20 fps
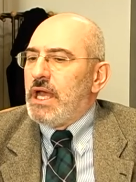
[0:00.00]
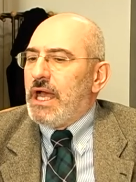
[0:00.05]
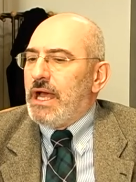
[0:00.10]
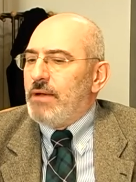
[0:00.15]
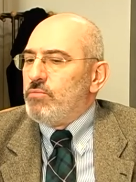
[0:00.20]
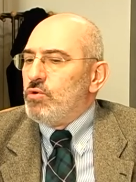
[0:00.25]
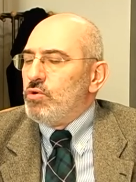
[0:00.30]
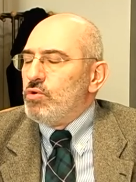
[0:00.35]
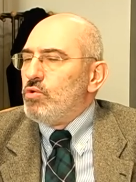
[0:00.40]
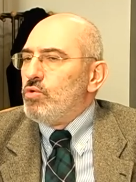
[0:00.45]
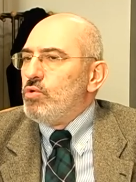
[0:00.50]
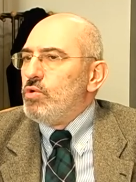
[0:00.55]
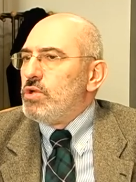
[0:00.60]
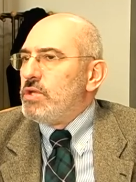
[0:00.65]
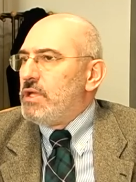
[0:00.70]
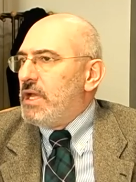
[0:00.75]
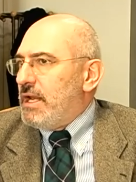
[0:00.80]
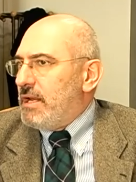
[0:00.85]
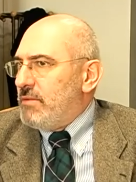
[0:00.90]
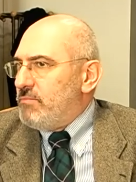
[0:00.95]
a
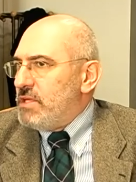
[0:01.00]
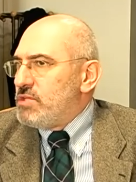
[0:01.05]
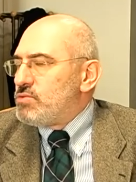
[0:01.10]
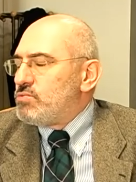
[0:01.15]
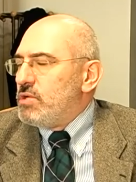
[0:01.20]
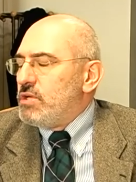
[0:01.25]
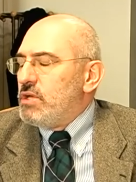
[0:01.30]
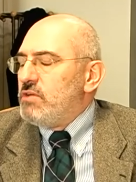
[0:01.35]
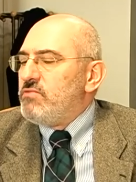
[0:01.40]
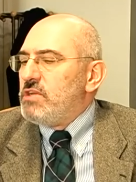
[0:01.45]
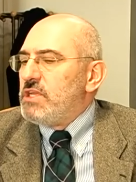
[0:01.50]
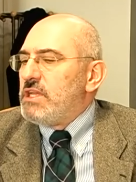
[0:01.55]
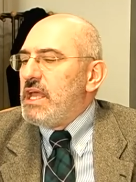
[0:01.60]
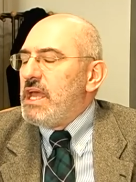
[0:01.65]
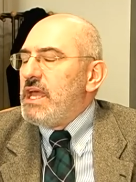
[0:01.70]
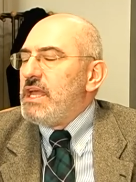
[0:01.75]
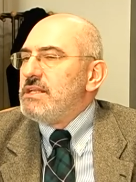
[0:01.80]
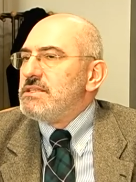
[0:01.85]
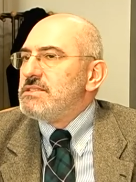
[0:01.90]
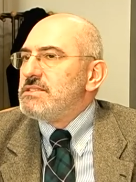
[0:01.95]
Bologna, l'ha messo in
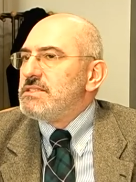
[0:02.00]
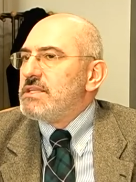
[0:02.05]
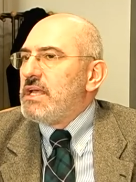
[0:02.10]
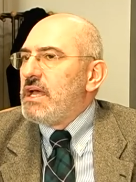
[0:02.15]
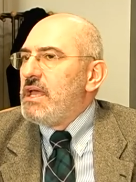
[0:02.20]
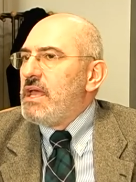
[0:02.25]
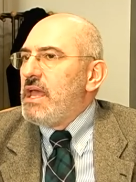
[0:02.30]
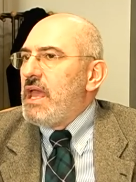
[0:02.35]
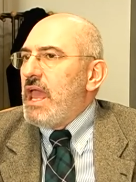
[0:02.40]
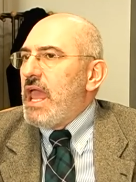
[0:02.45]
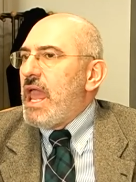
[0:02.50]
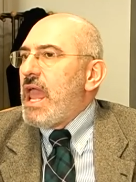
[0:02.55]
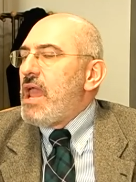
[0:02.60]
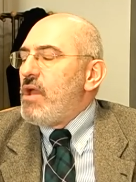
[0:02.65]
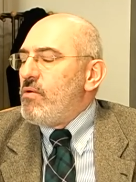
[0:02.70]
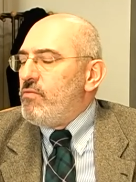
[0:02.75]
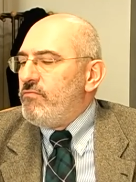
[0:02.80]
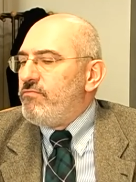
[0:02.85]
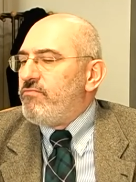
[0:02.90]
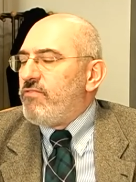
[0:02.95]
evidenza, è
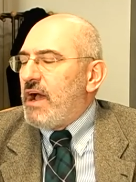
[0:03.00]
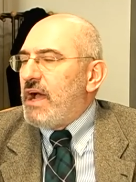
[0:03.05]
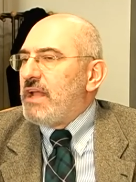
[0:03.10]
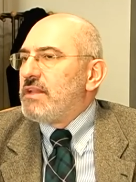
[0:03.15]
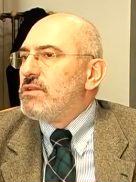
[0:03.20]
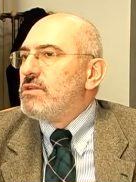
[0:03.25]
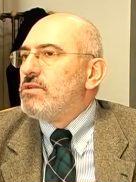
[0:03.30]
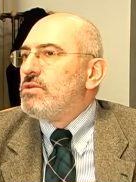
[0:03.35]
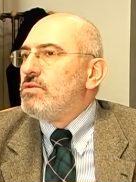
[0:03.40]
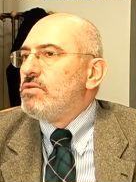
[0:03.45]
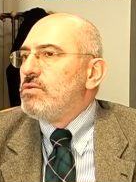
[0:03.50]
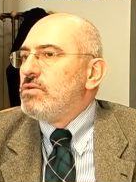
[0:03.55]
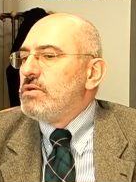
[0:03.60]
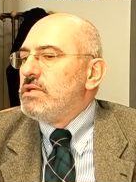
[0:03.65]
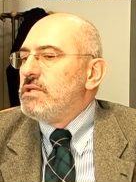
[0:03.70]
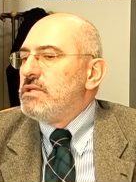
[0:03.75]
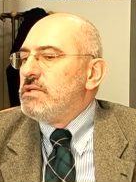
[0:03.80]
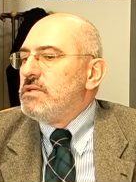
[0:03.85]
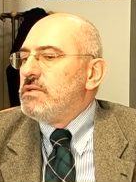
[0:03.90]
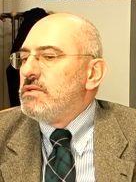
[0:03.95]
un fatto
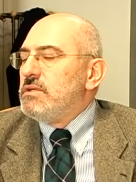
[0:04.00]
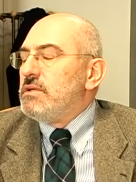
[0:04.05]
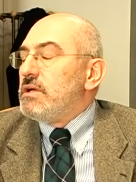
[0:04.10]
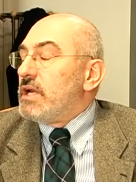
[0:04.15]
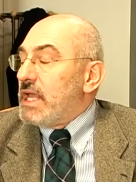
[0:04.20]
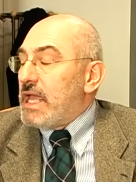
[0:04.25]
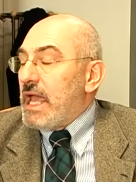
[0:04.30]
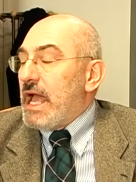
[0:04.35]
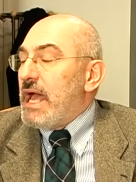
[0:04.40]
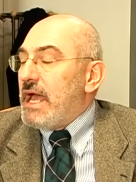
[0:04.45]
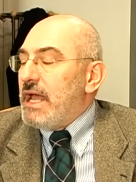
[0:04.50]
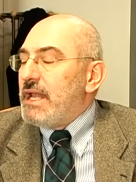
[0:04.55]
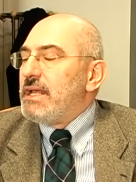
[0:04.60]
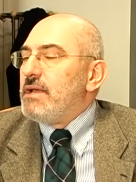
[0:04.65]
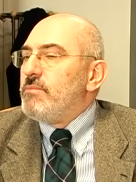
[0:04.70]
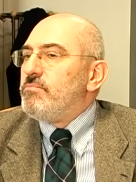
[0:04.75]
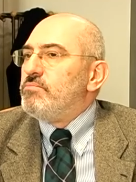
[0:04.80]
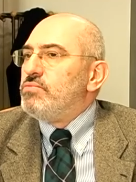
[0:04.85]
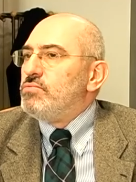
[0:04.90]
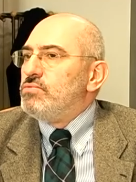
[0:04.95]
eh, reale
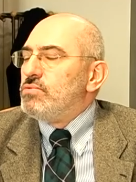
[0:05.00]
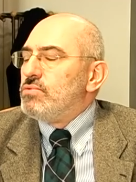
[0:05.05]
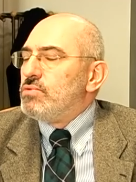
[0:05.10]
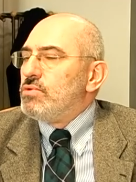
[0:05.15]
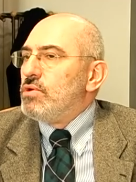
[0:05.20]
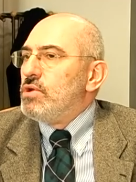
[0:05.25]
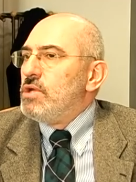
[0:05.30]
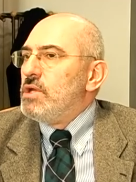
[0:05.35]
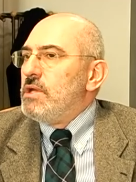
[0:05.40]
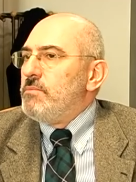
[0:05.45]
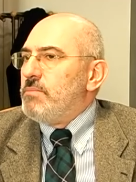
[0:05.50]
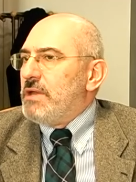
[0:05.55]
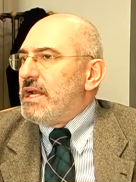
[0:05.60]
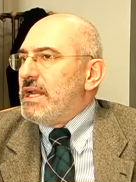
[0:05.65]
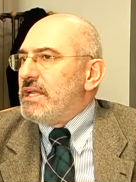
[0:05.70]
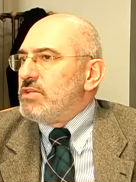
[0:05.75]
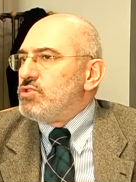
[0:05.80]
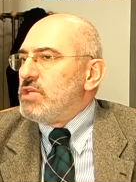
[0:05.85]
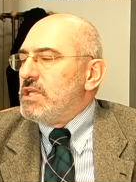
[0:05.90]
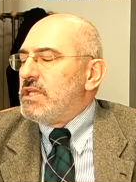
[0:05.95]
appunto per
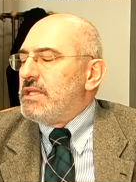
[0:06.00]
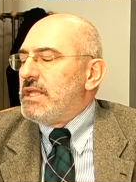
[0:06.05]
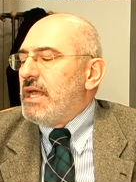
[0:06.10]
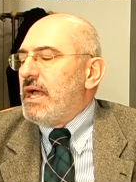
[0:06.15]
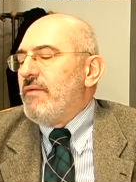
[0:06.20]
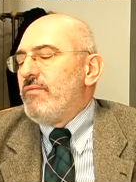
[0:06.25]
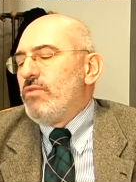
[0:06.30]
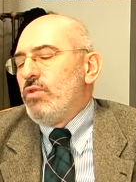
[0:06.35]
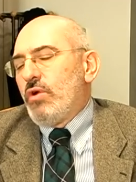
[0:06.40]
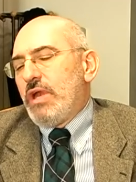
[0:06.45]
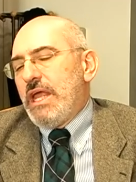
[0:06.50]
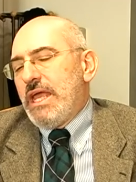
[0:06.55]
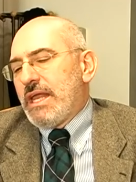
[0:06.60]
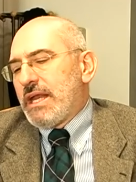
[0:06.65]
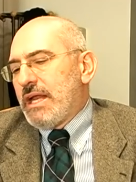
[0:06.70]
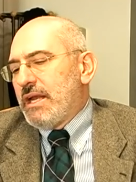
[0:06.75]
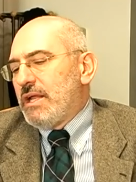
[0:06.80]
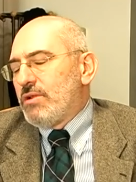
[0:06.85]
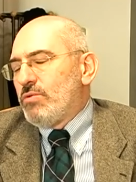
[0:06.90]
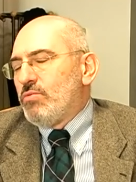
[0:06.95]
la città. Non
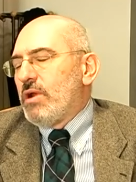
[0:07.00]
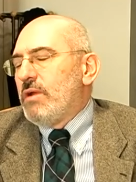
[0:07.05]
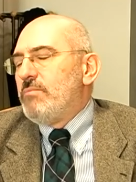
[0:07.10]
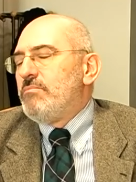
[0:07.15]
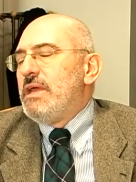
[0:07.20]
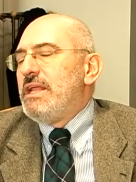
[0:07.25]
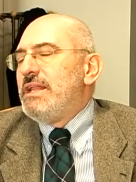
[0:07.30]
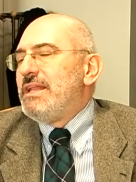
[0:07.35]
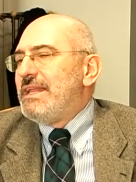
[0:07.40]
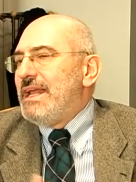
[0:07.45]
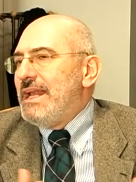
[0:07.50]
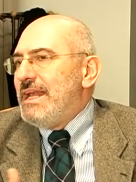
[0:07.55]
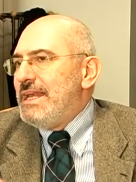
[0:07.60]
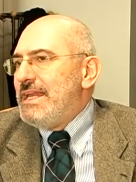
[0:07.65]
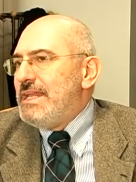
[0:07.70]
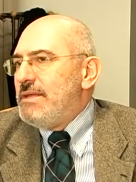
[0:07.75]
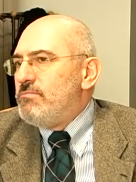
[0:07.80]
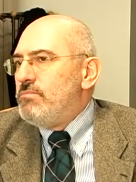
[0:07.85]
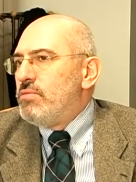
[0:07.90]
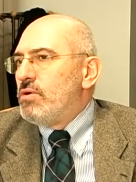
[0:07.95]
era naturalmente il
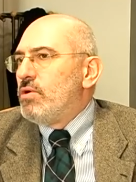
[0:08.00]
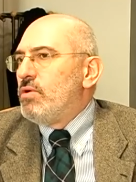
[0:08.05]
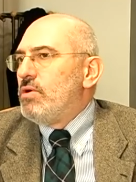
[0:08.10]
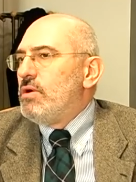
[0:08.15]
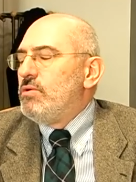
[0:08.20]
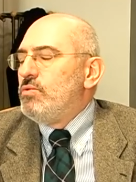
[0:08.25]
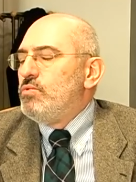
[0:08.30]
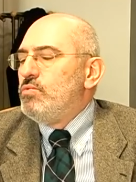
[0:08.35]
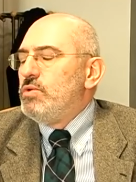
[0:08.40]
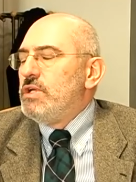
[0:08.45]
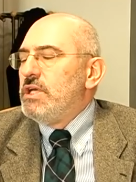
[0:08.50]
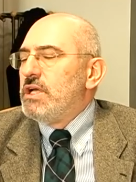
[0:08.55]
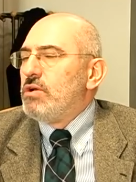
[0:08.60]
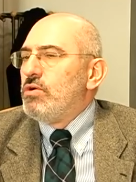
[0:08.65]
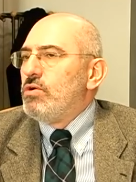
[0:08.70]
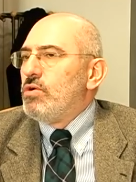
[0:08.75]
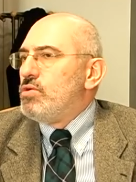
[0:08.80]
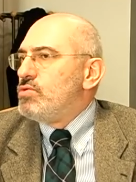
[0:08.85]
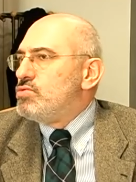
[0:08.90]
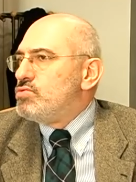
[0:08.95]
libro
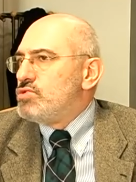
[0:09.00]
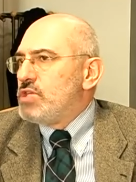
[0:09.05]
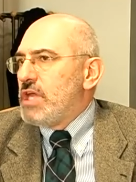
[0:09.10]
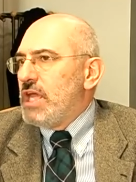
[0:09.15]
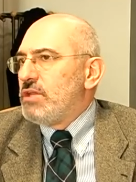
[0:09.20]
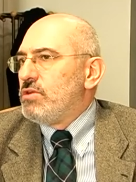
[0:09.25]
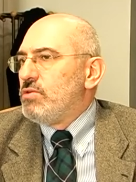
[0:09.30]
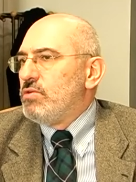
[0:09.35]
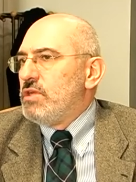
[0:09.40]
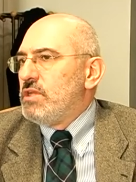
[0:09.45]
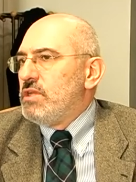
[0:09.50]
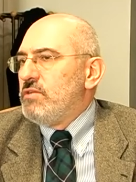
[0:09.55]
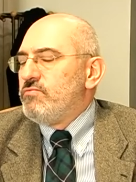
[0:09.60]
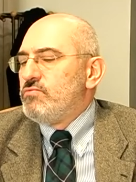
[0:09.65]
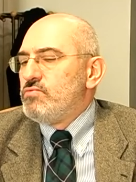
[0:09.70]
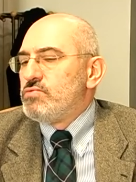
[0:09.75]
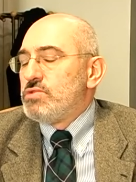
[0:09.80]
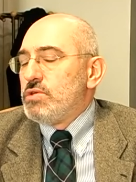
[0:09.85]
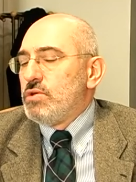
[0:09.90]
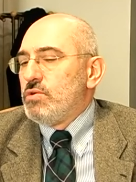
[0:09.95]
l'unico oggetto di
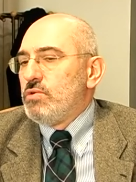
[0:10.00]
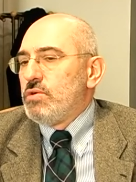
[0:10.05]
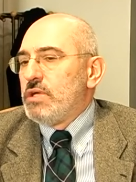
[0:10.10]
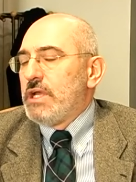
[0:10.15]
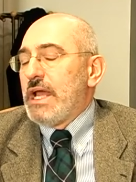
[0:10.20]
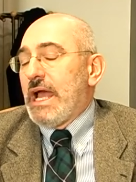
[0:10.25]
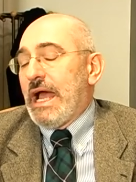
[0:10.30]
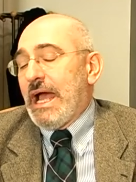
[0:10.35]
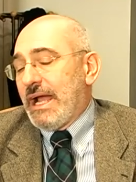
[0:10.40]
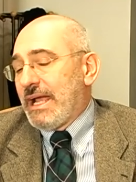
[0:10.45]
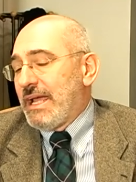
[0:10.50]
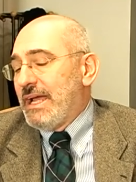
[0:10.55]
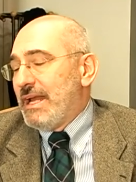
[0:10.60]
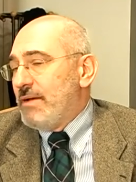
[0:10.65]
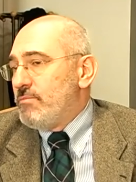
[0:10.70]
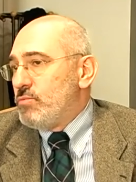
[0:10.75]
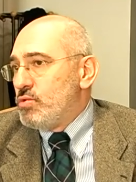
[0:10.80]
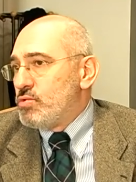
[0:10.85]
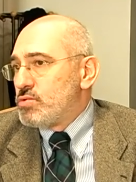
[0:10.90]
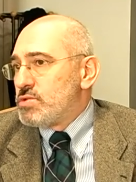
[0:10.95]
diffusione, anche la
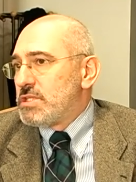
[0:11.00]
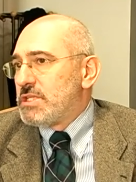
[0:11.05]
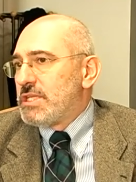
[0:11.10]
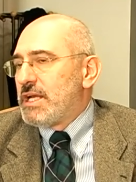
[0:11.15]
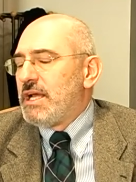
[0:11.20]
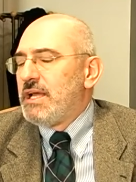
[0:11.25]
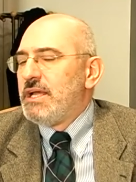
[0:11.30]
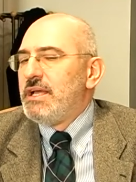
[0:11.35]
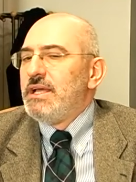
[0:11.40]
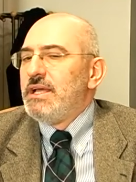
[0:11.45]
mostra